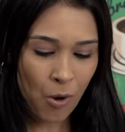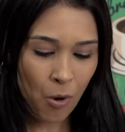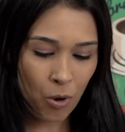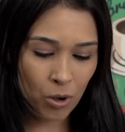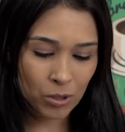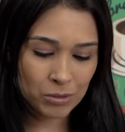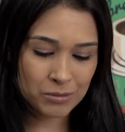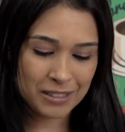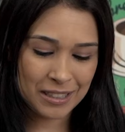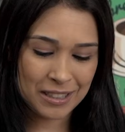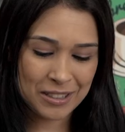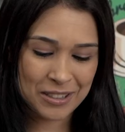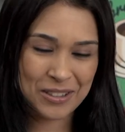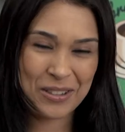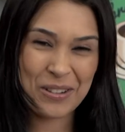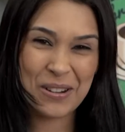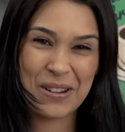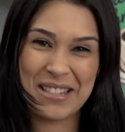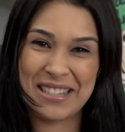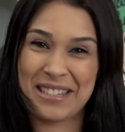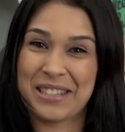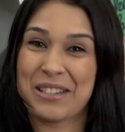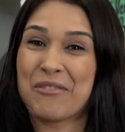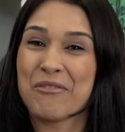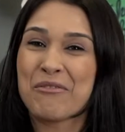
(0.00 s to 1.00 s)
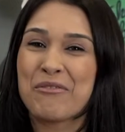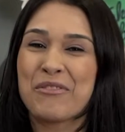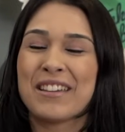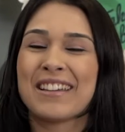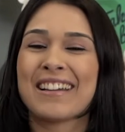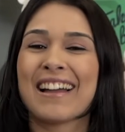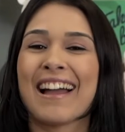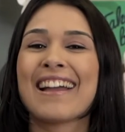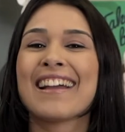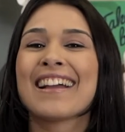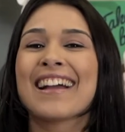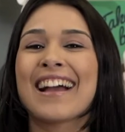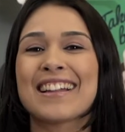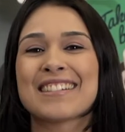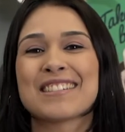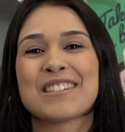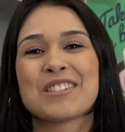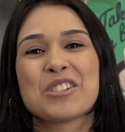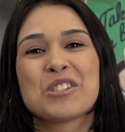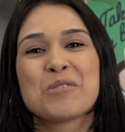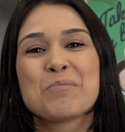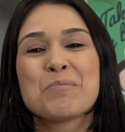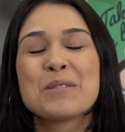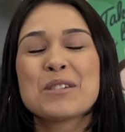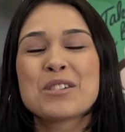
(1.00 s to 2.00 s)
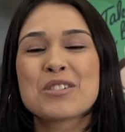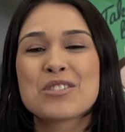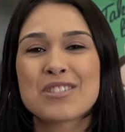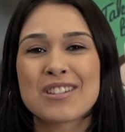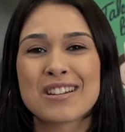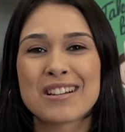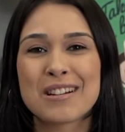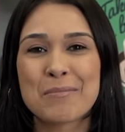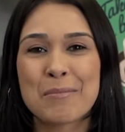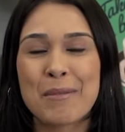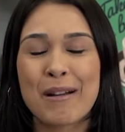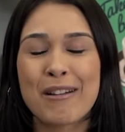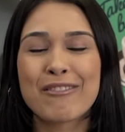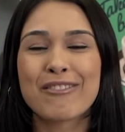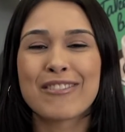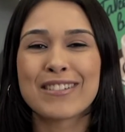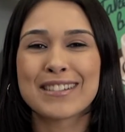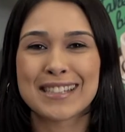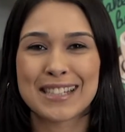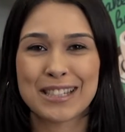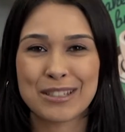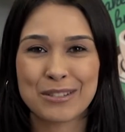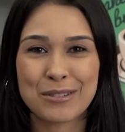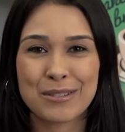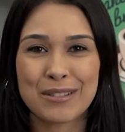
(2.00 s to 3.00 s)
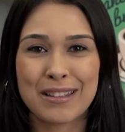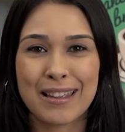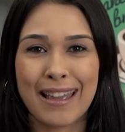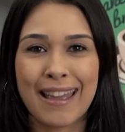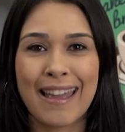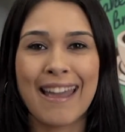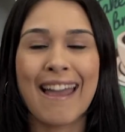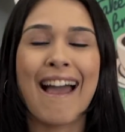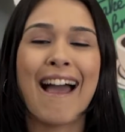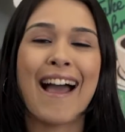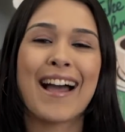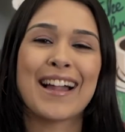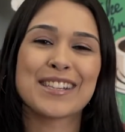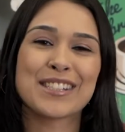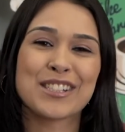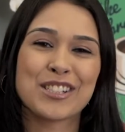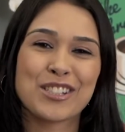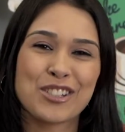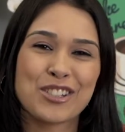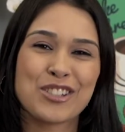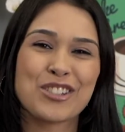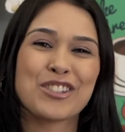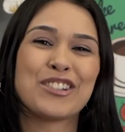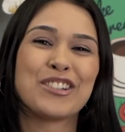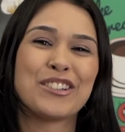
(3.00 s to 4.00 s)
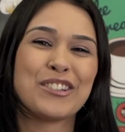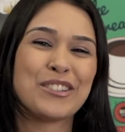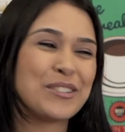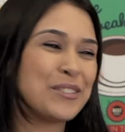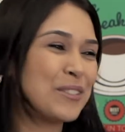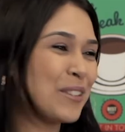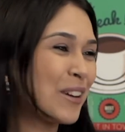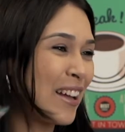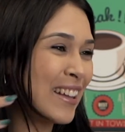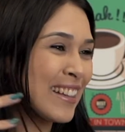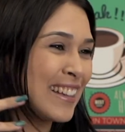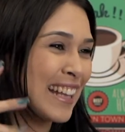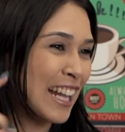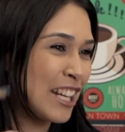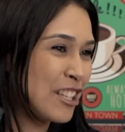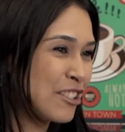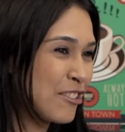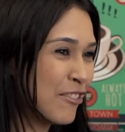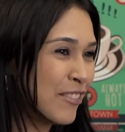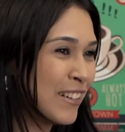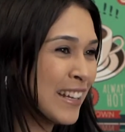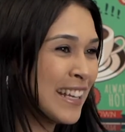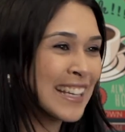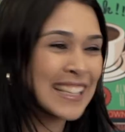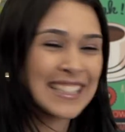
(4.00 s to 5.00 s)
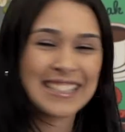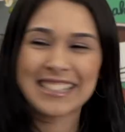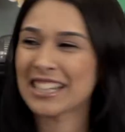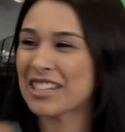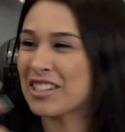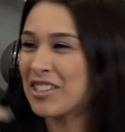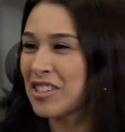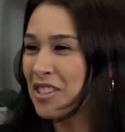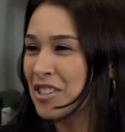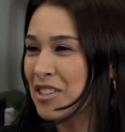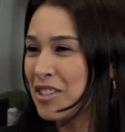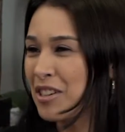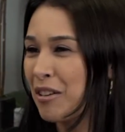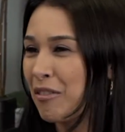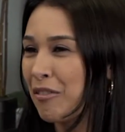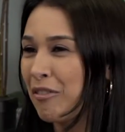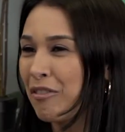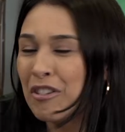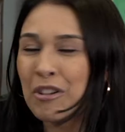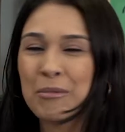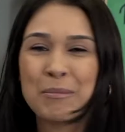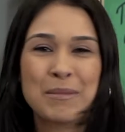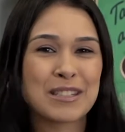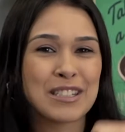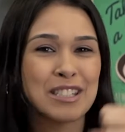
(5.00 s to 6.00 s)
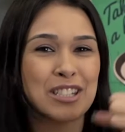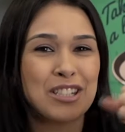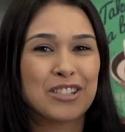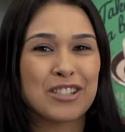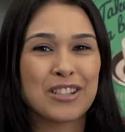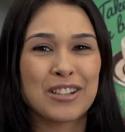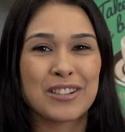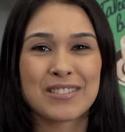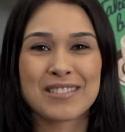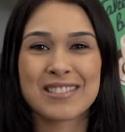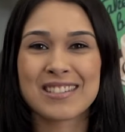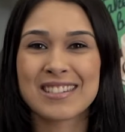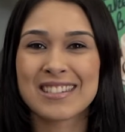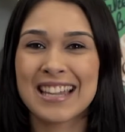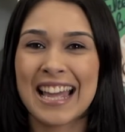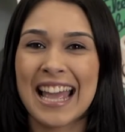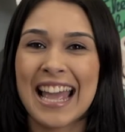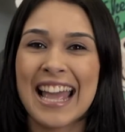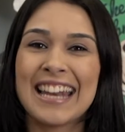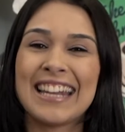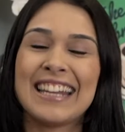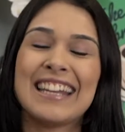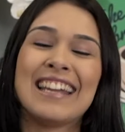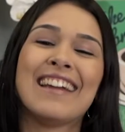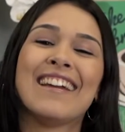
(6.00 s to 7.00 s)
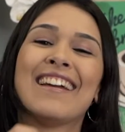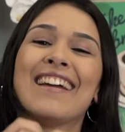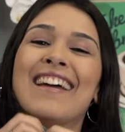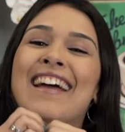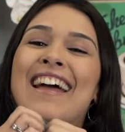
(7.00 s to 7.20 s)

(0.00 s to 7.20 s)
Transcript: Outra coisa, ficar em casa de pijama fazendo o quê? Assistindo Netflix, assistindo filme, assistindo série.